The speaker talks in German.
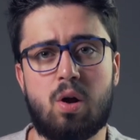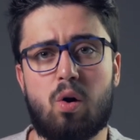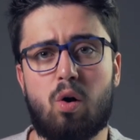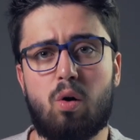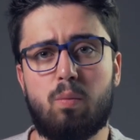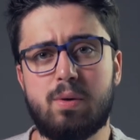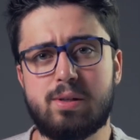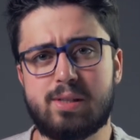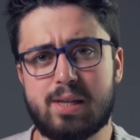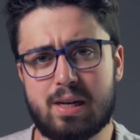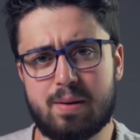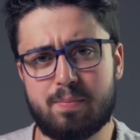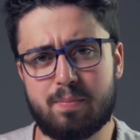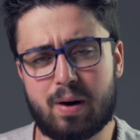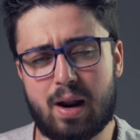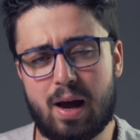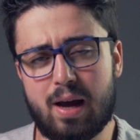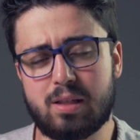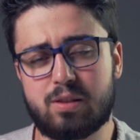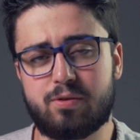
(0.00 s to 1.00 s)
und mit seinem
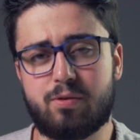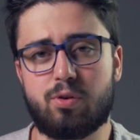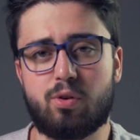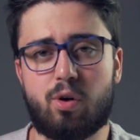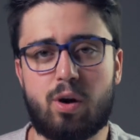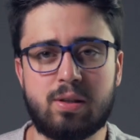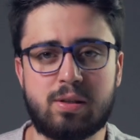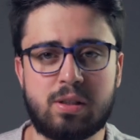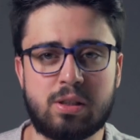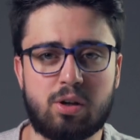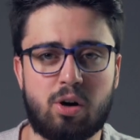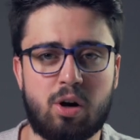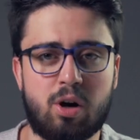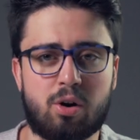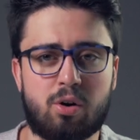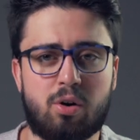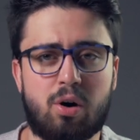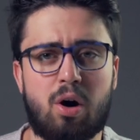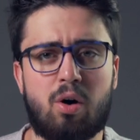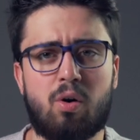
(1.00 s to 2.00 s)
Preis von 90
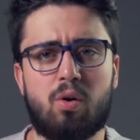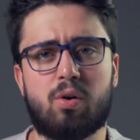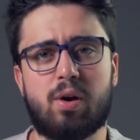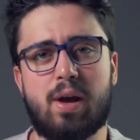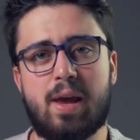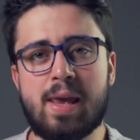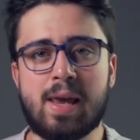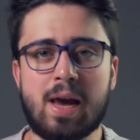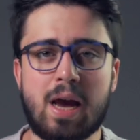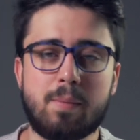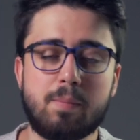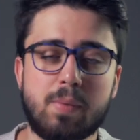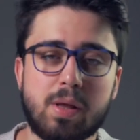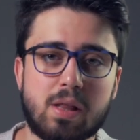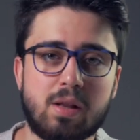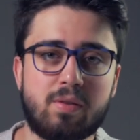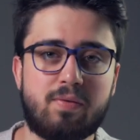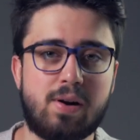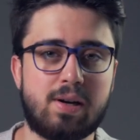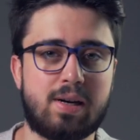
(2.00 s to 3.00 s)
Euro auch eher im
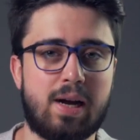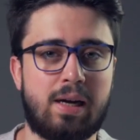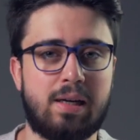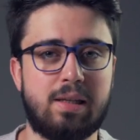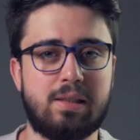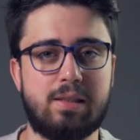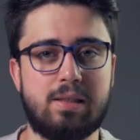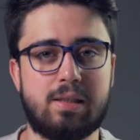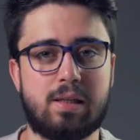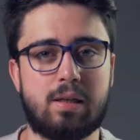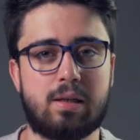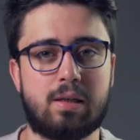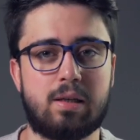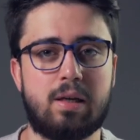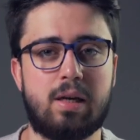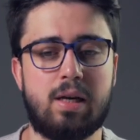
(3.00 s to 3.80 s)
Mittelfeld angesiedelt.